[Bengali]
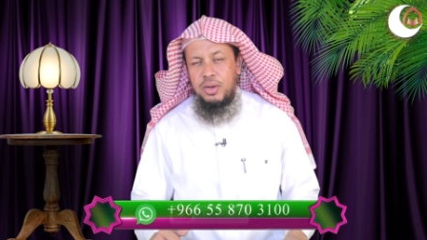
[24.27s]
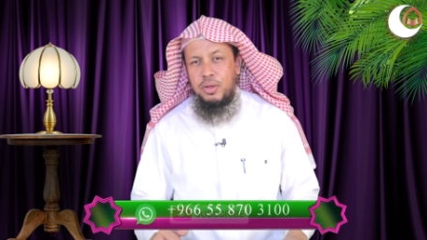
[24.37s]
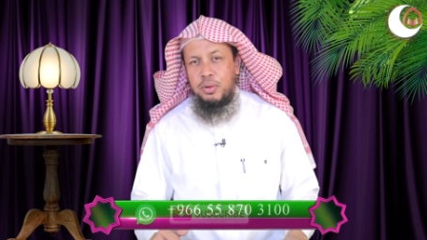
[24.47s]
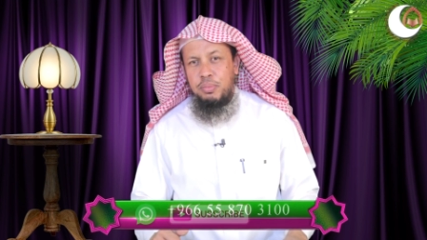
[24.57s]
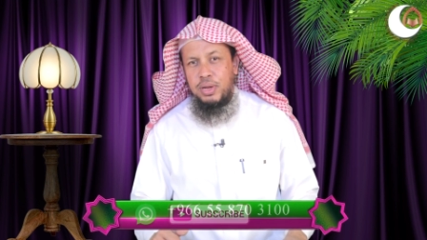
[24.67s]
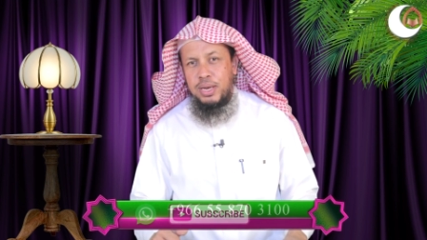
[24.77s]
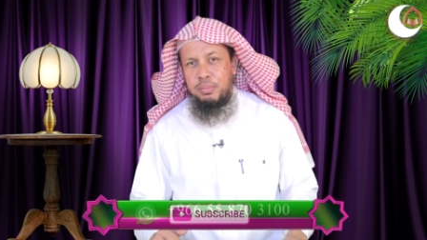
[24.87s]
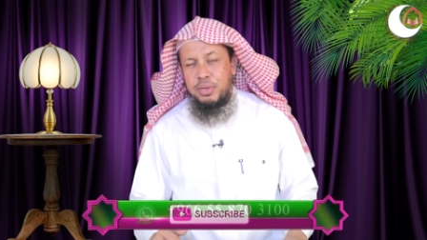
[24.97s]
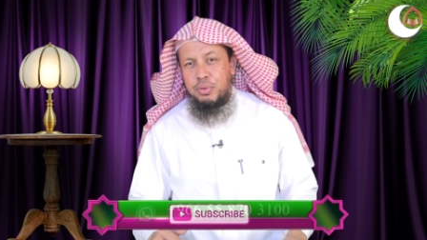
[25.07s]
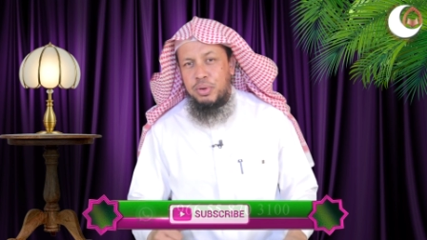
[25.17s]
আল্লাহ রবুল্লা
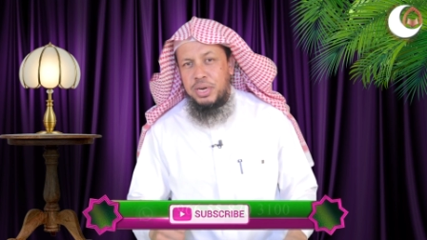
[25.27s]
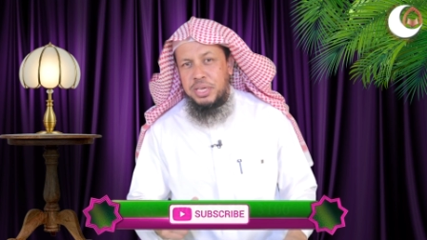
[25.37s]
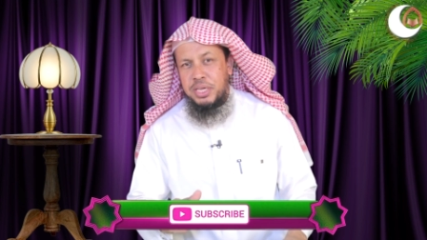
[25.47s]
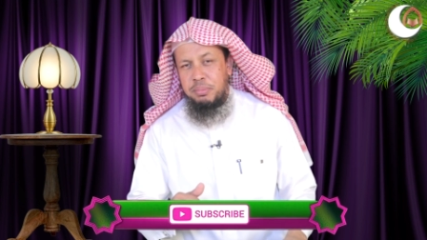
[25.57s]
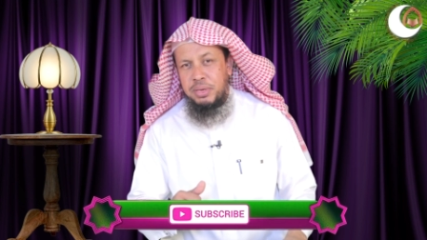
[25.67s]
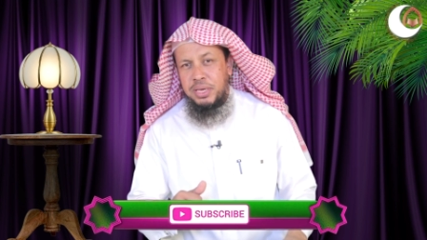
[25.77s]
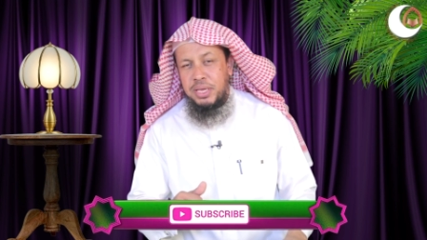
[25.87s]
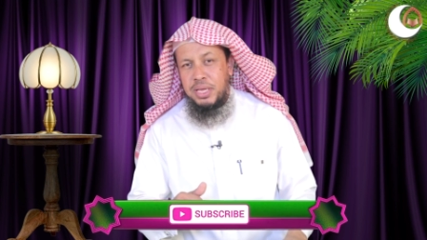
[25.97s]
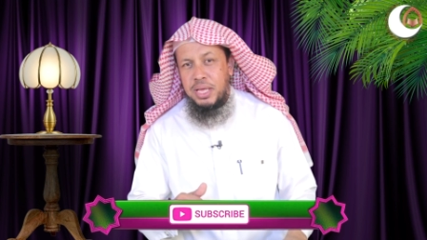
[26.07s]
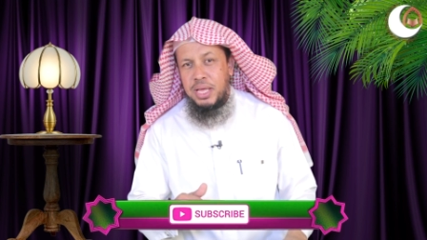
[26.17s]
আলমিন কোরআন কেরিমে
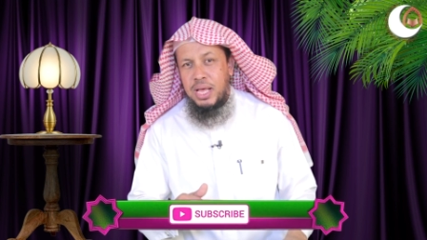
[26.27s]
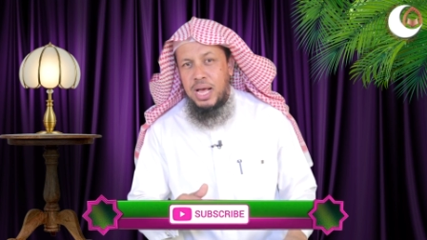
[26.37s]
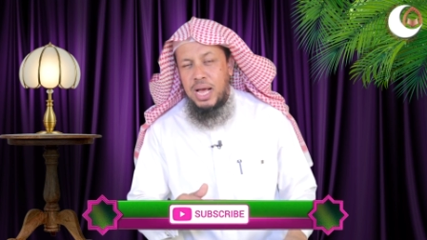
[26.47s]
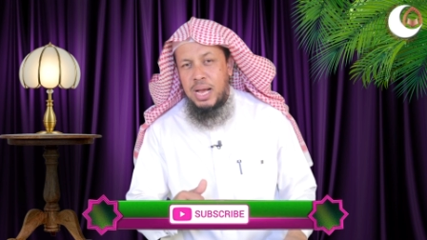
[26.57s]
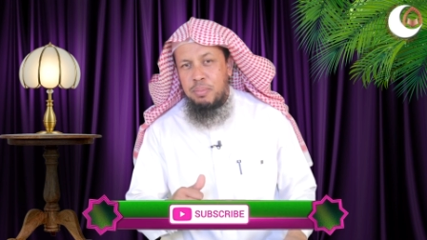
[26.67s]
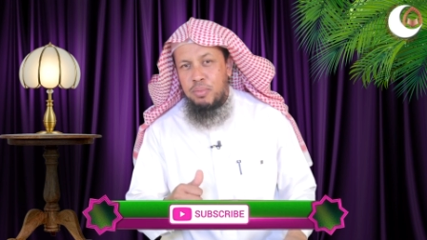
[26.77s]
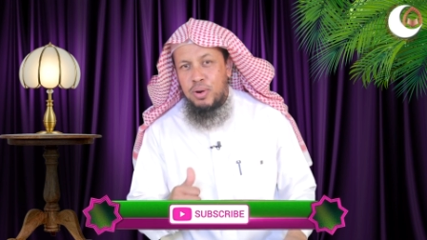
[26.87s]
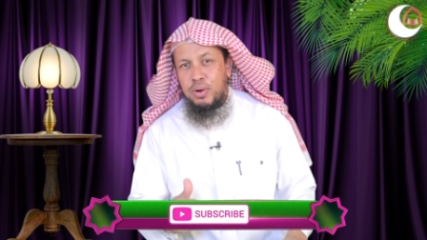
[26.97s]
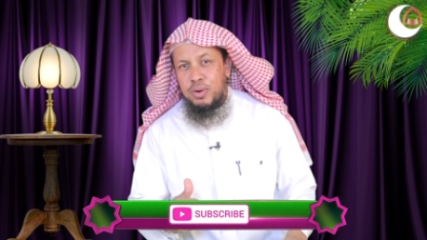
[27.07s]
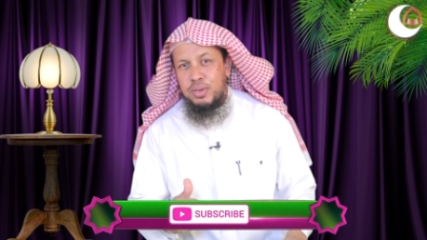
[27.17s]

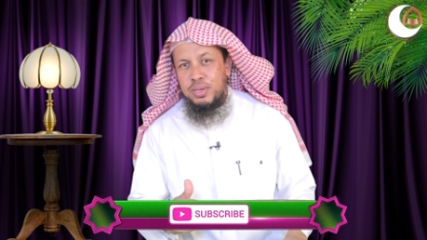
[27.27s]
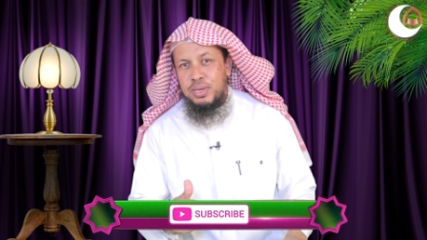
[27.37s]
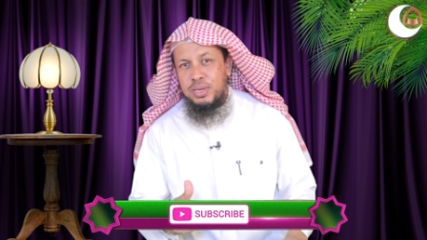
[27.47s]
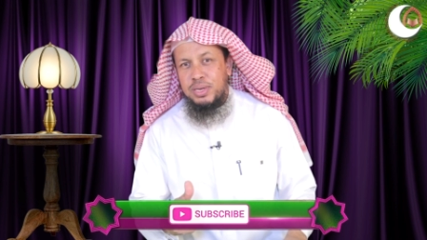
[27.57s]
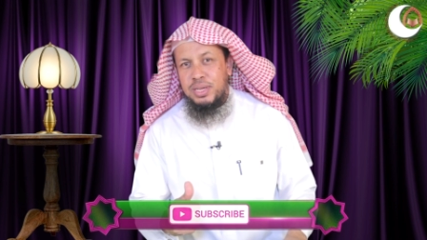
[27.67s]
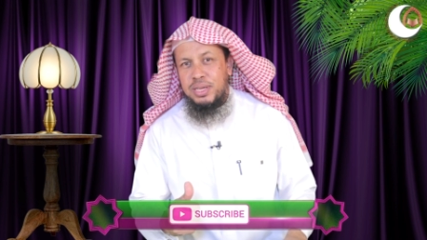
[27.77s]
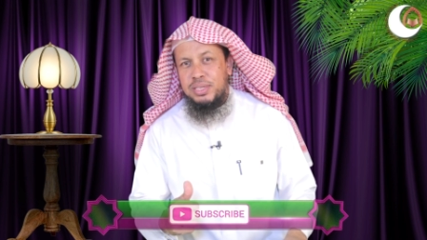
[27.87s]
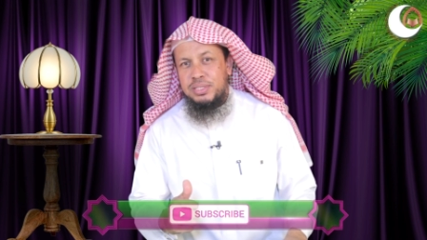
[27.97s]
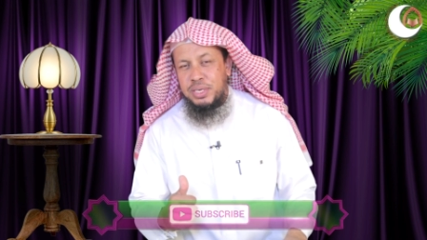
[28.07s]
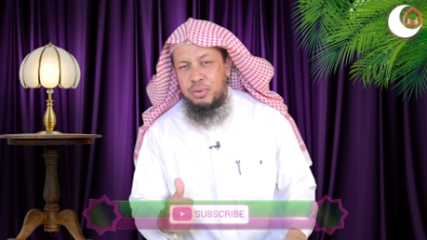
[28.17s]
আমল
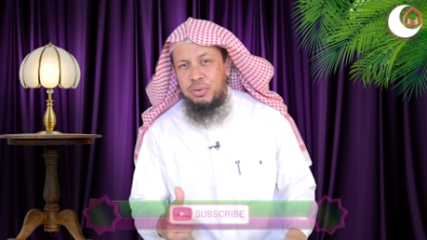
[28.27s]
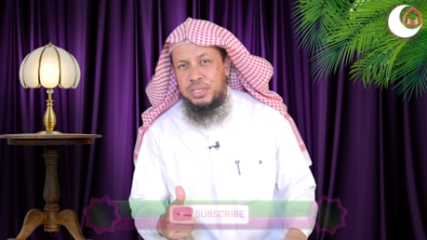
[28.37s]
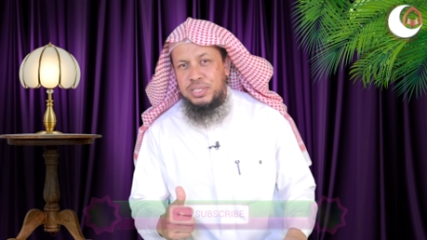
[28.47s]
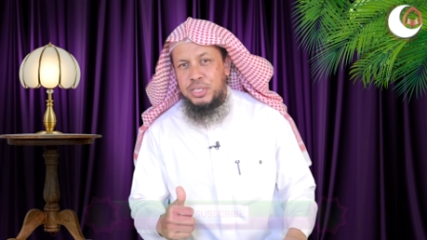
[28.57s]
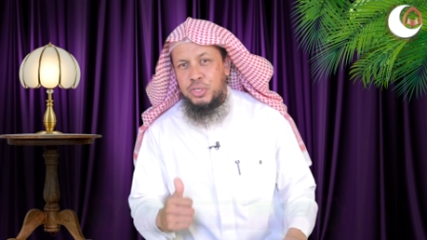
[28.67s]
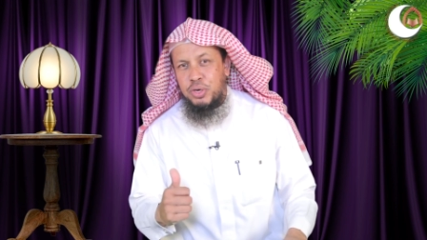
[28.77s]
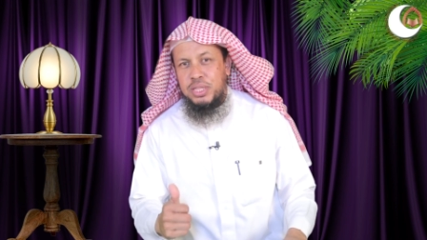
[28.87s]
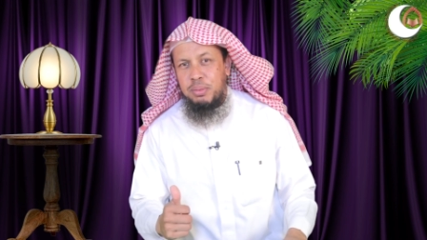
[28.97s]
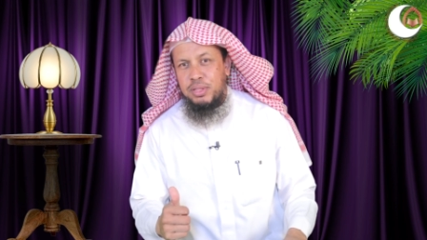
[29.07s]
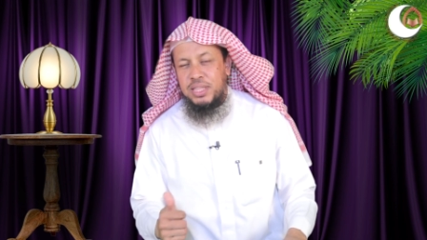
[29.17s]
যে করতেছে
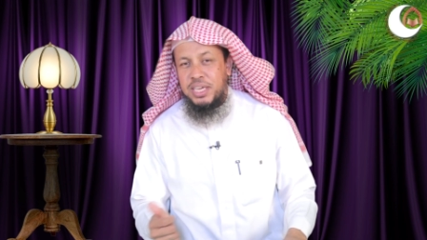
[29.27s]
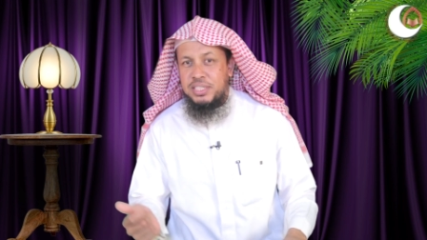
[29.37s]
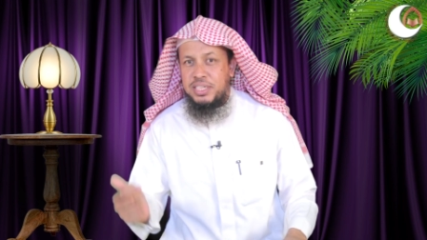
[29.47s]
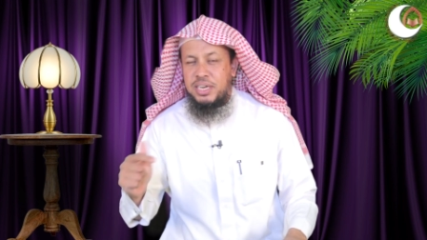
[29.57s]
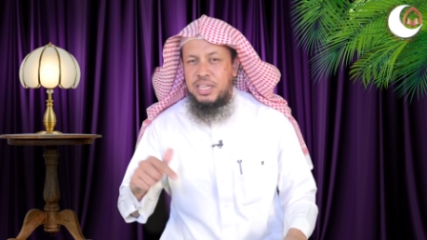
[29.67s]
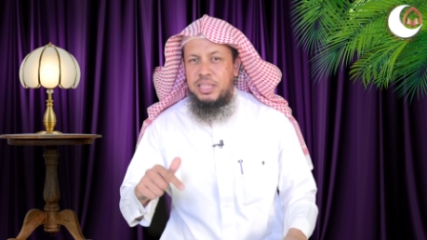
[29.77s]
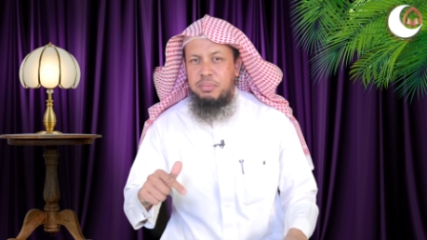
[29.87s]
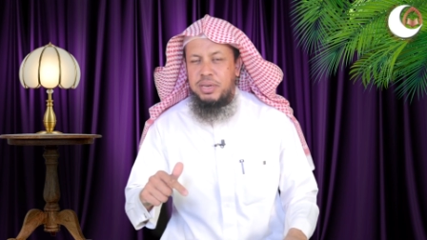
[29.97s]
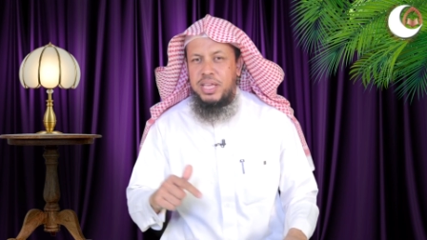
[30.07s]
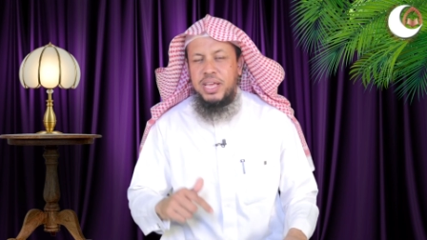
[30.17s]
সৎ আমল তাকে জান্নাত
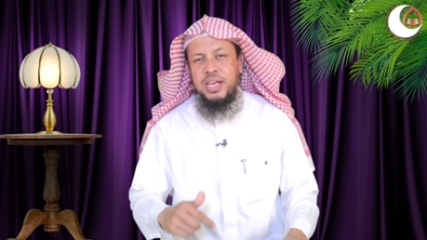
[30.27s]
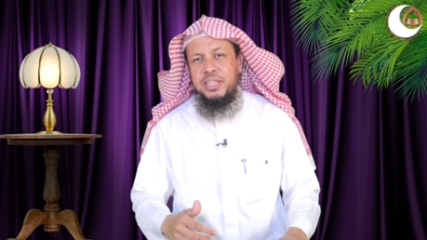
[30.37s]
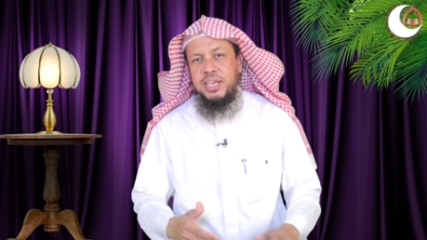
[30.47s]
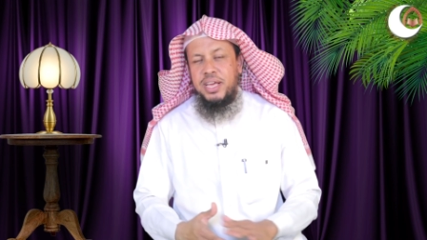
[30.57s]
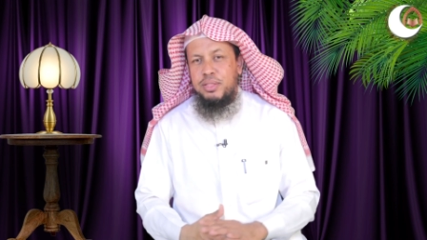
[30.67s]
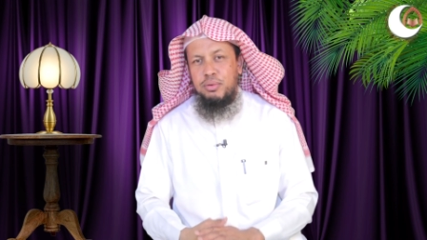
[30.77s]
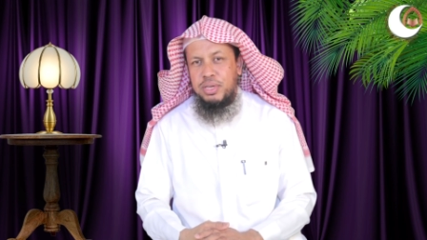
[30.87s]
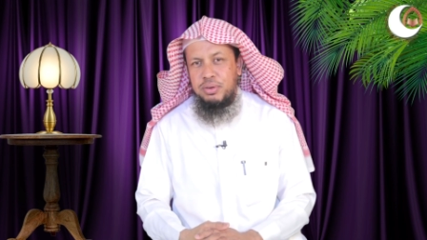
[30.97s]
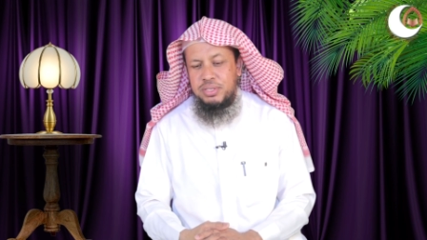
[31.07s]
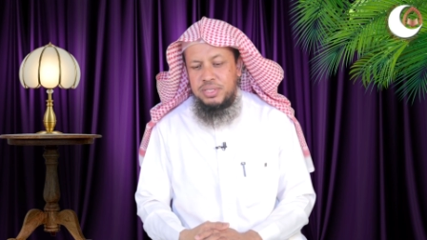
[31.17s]
দিবেন একাধিক আয়াত
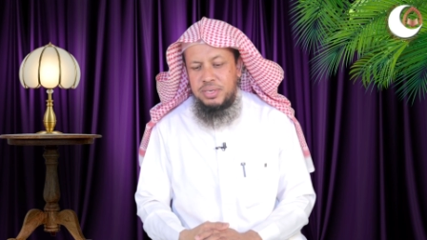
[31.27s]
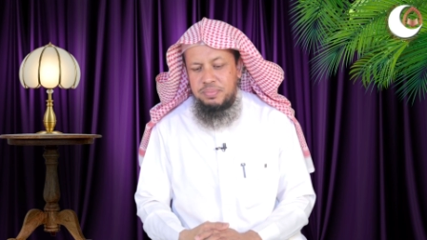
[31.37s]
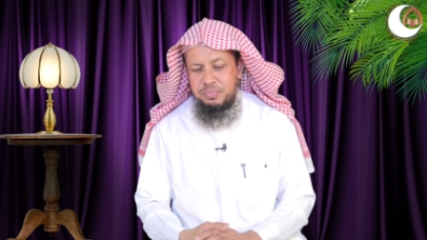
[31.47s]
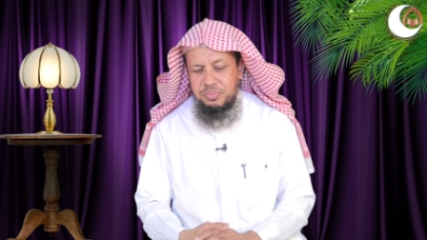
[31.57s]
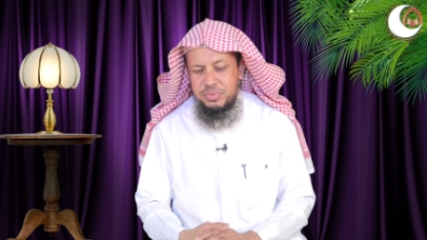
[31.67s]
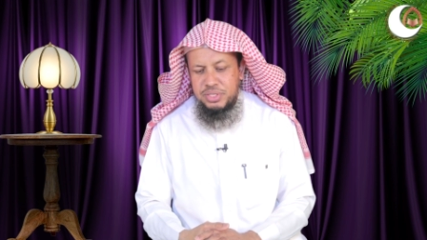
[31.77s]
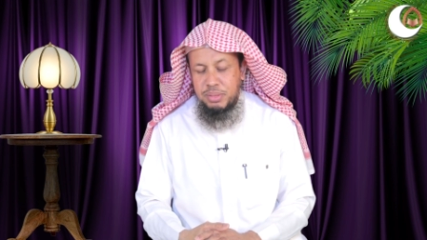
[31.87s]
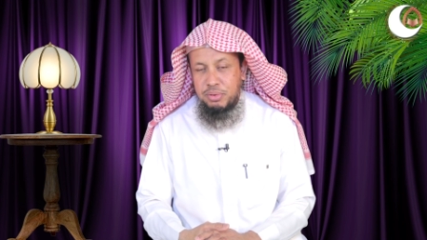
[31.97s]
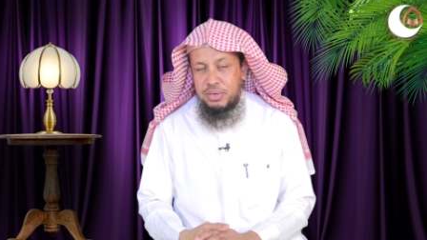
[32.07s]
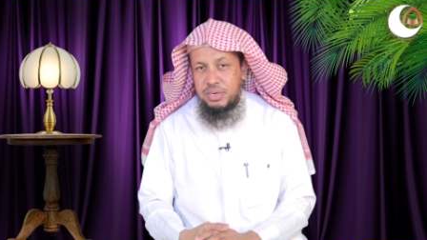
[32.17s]
উল্লেখ করেছেন
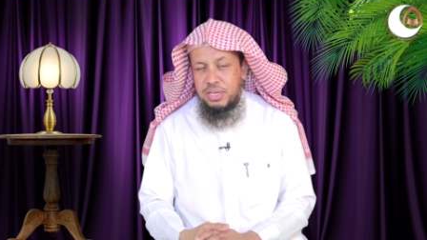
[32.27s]
যেমন